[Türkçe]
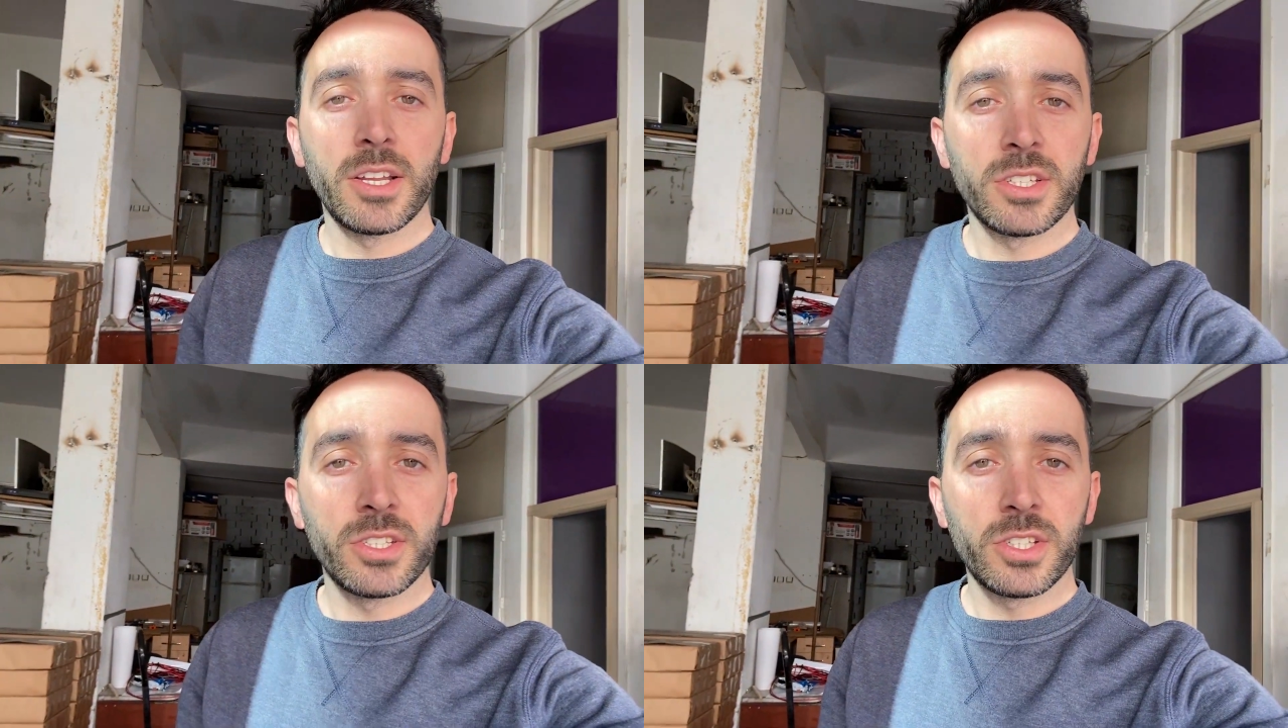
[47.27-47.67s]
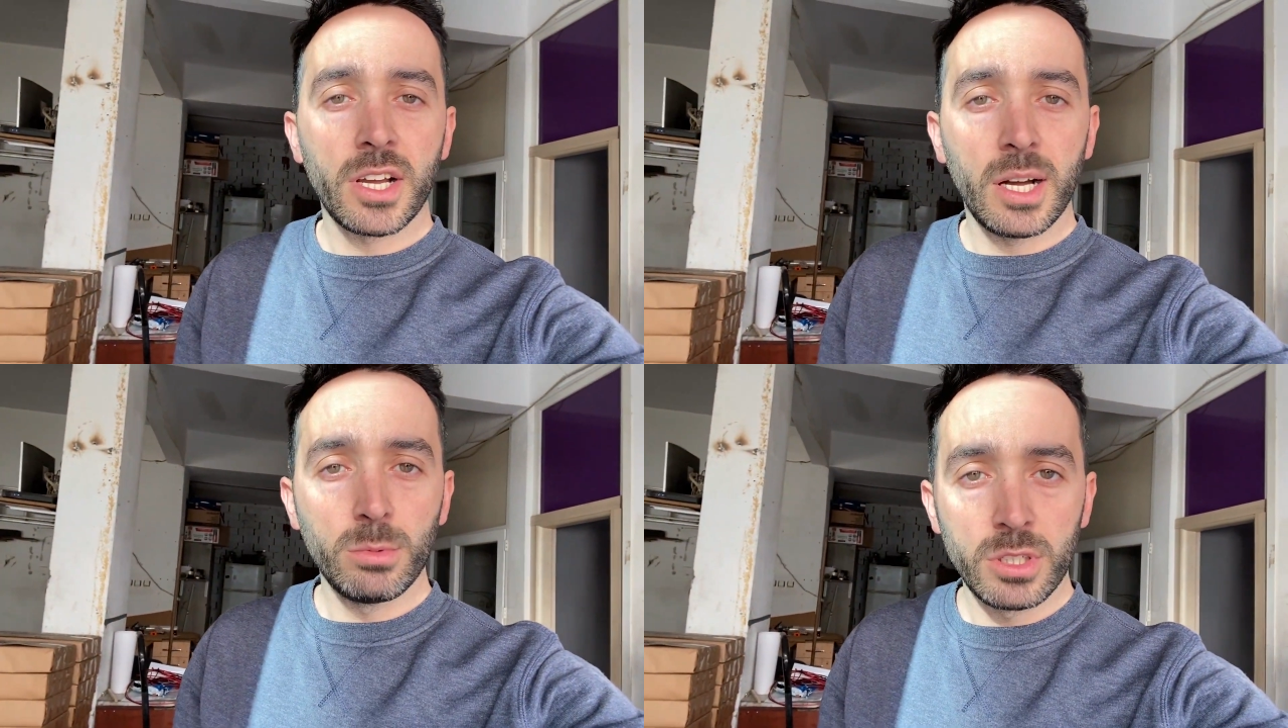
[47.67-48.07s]
aracın
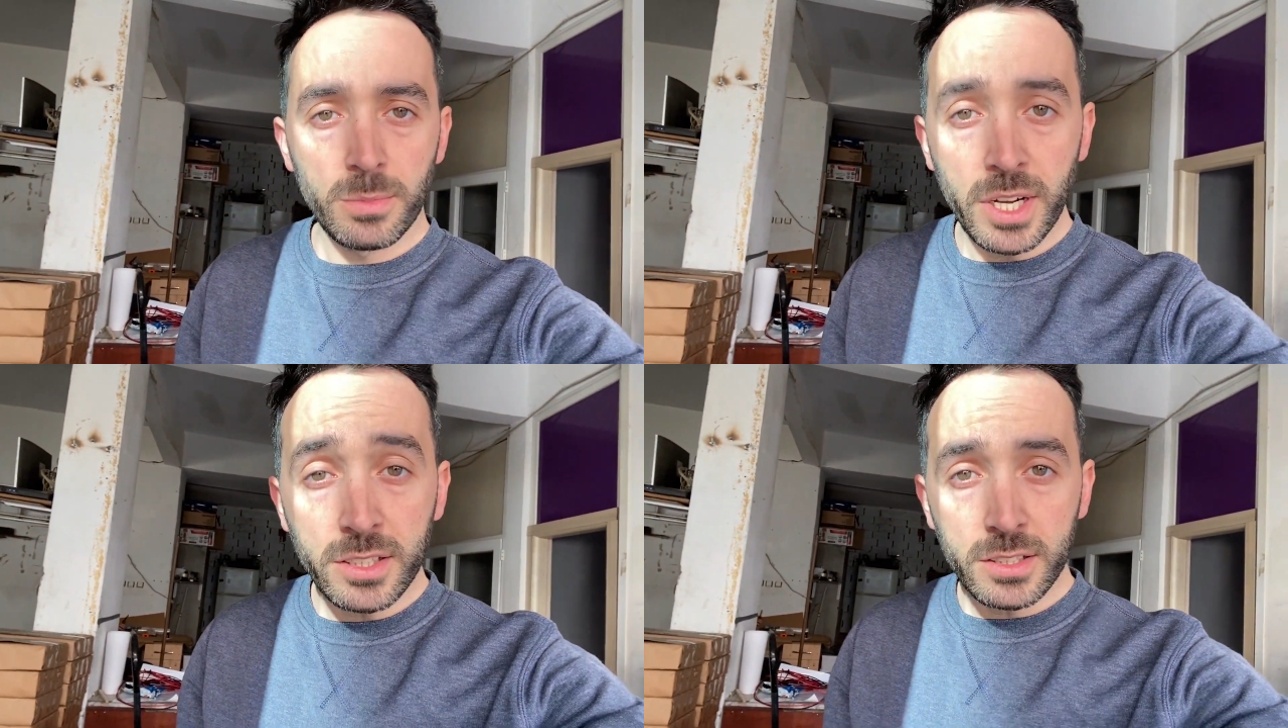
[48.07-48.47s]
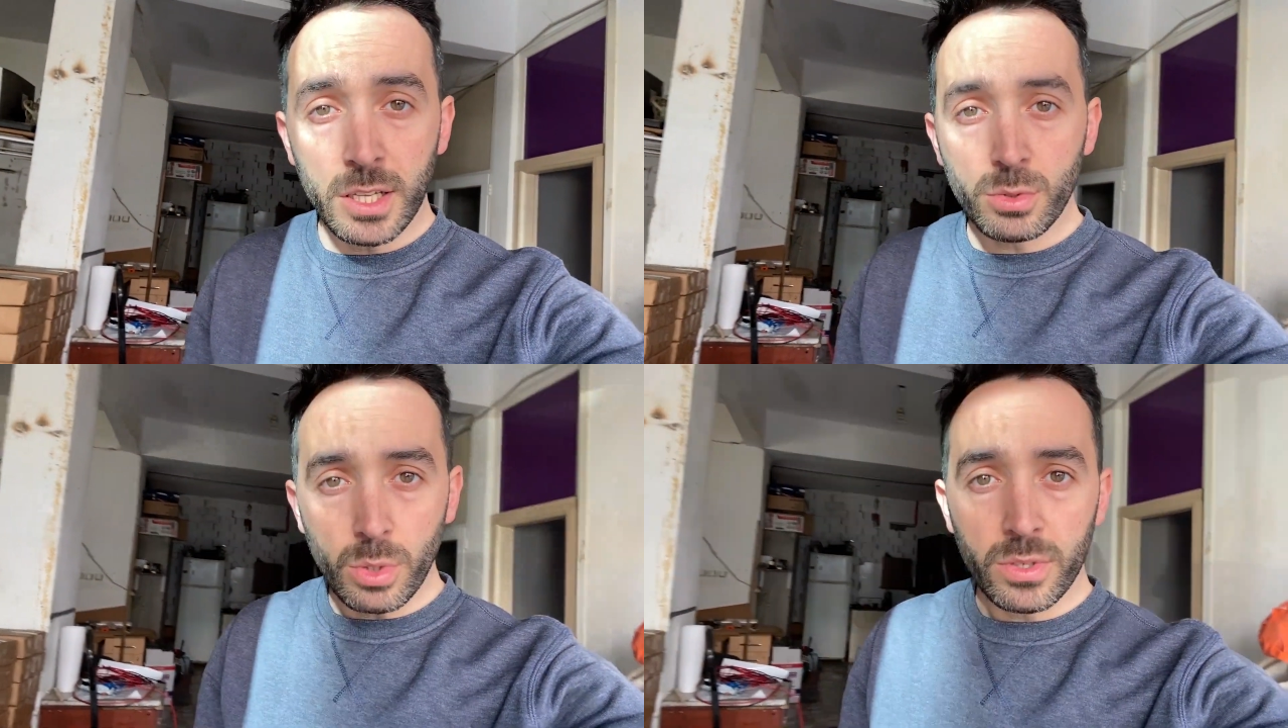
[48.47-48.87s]
içine kabloları
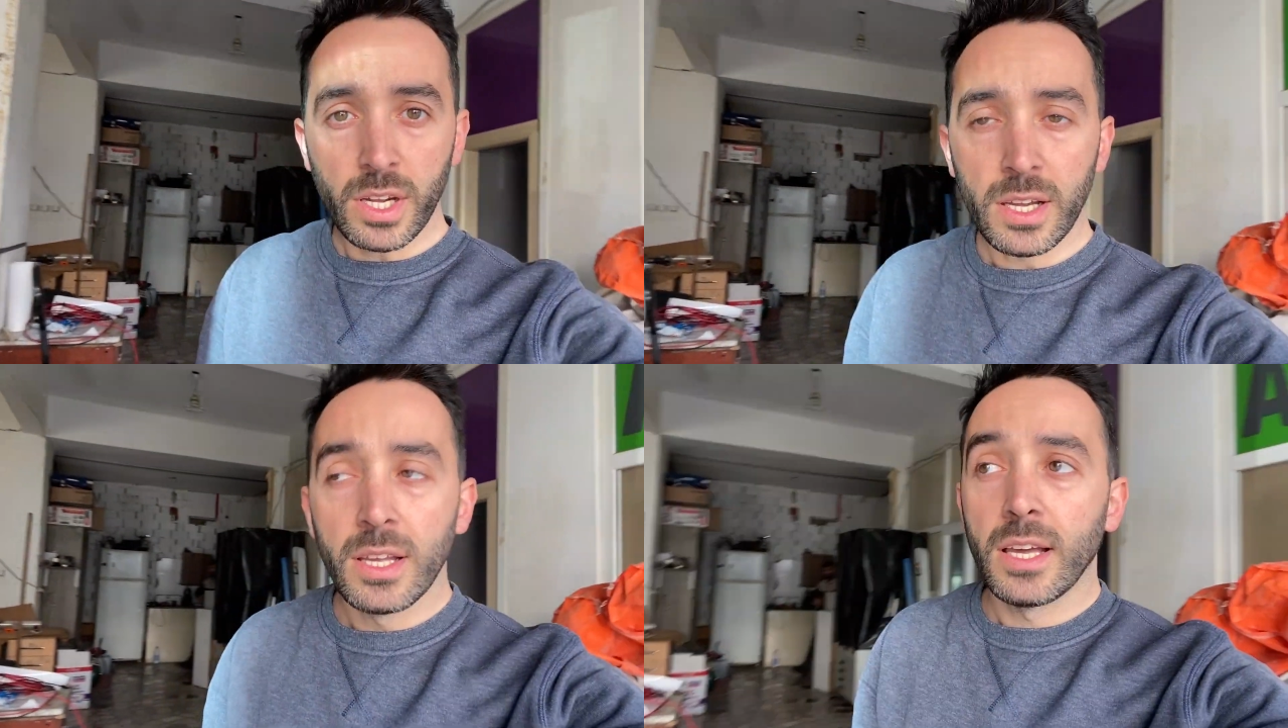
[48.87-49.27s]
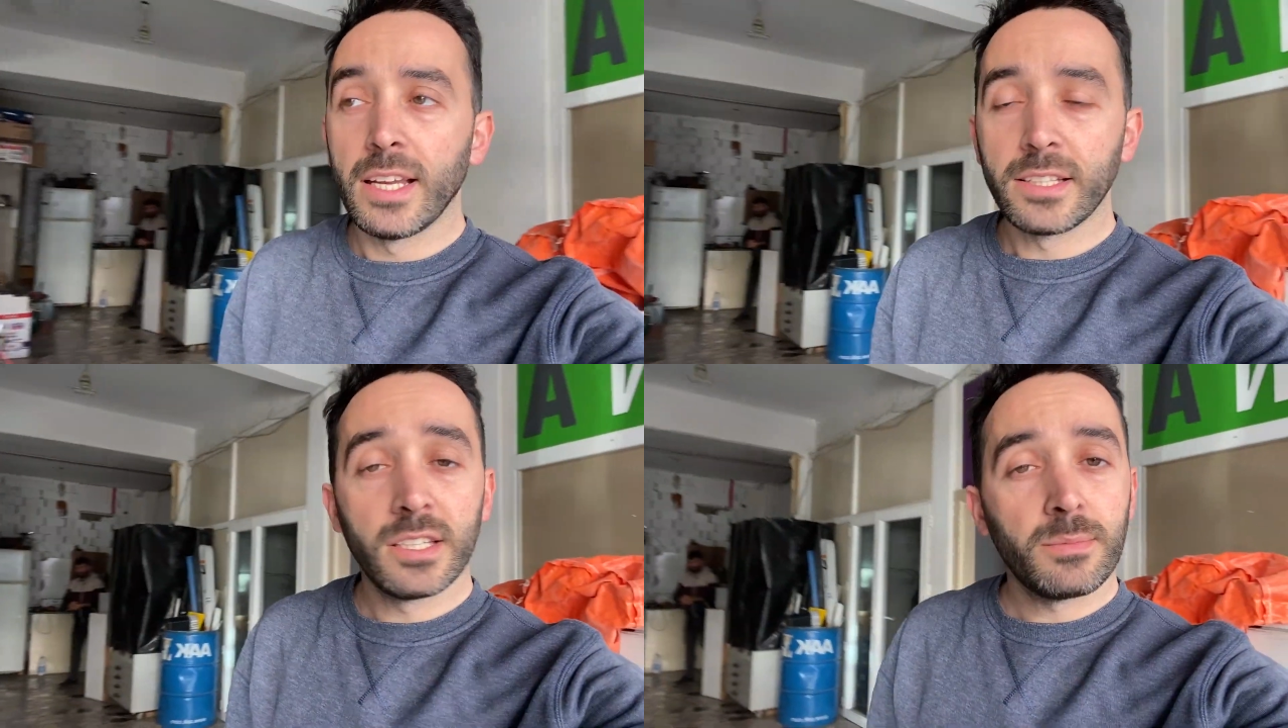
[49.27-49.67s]
bıraktıktan sonra
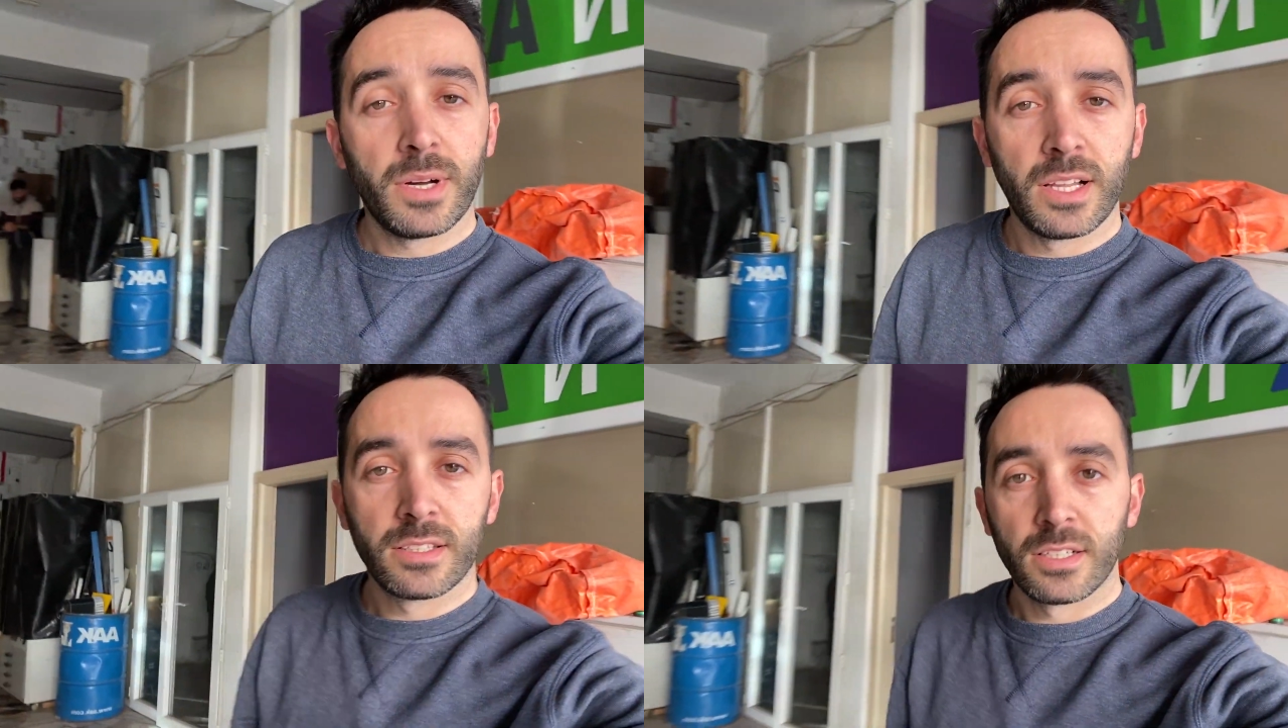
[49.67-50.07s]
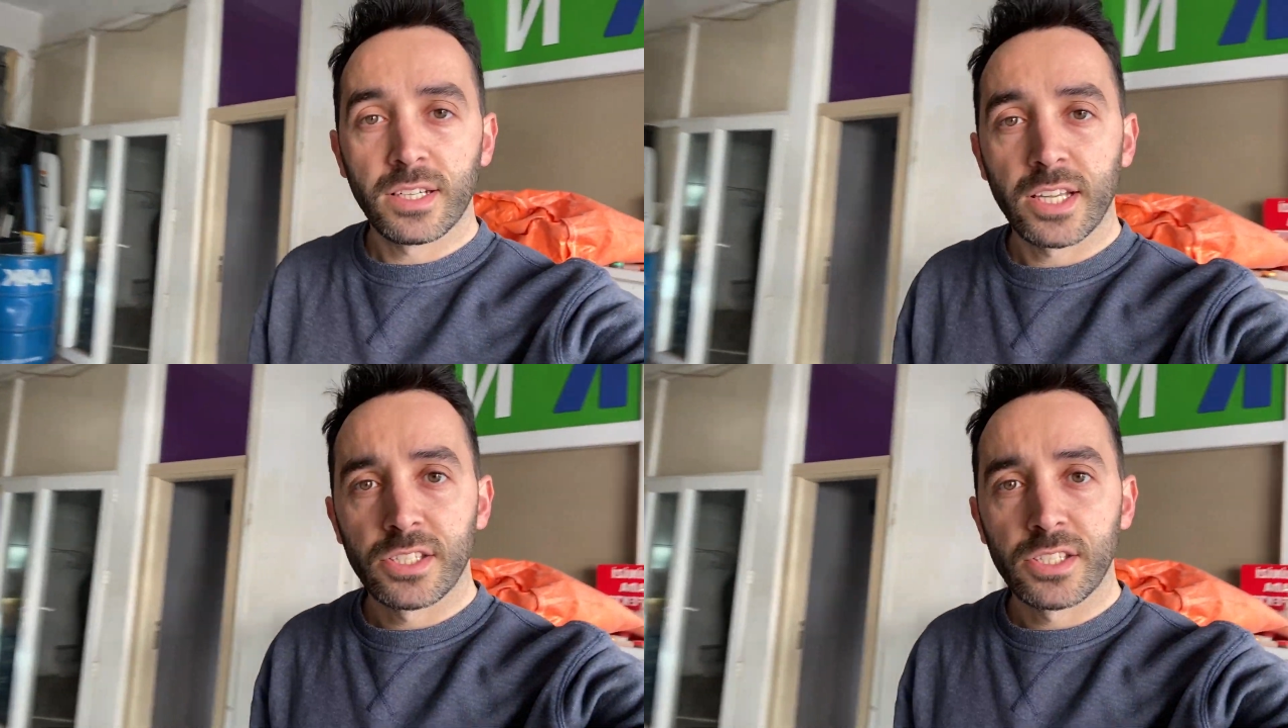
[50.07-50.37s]
elektrik bağlantılarına